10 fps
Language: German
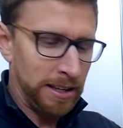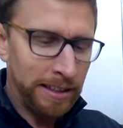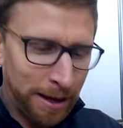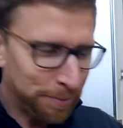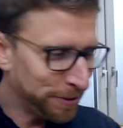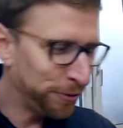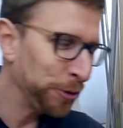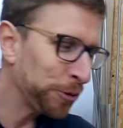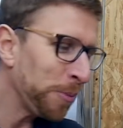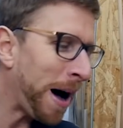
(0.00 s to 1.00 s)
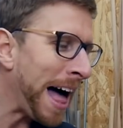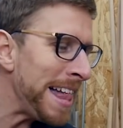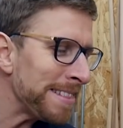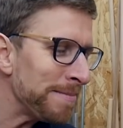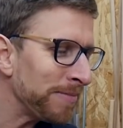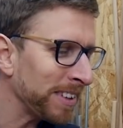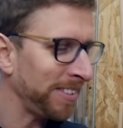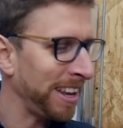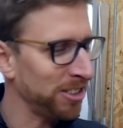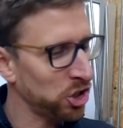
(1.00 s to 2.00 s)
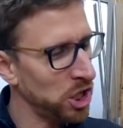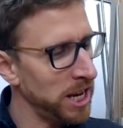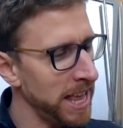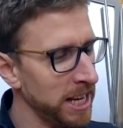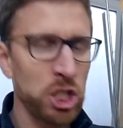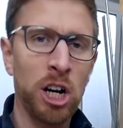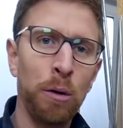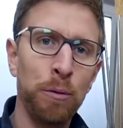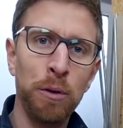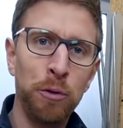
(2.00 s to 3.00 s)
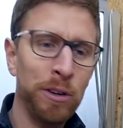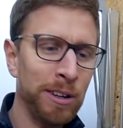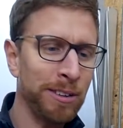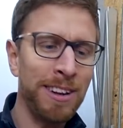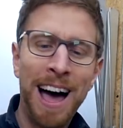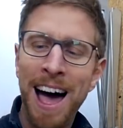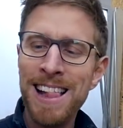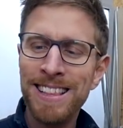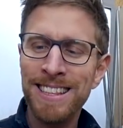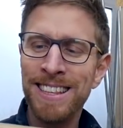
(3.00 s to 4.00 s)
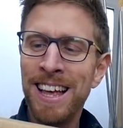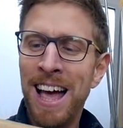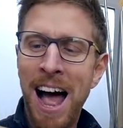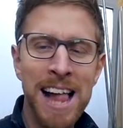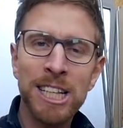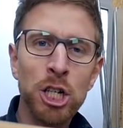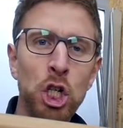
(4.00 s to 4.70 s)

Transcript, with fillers: Ich habe mich von so einem alten, was war das, Schneeschaufel oder von irgendeiner alten, alten